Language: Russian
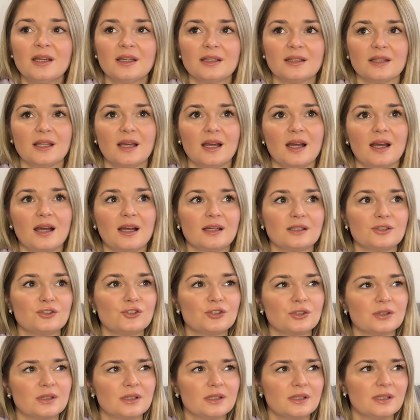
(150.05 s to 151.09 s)
на
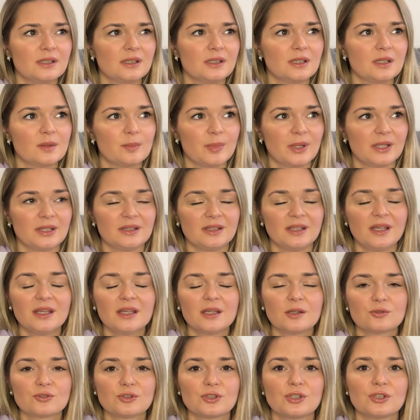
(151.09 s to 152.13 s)
4 или 5 дней,
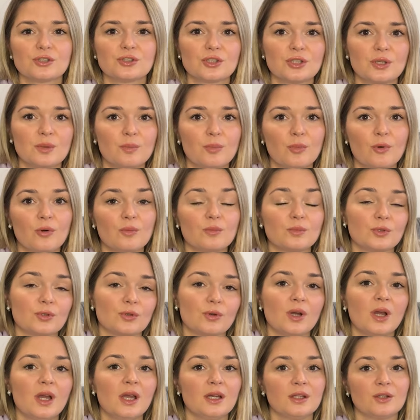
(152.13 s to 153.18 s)
я уже даже не
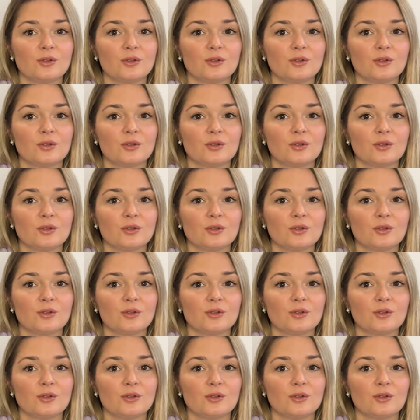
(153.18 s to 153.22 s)
помню.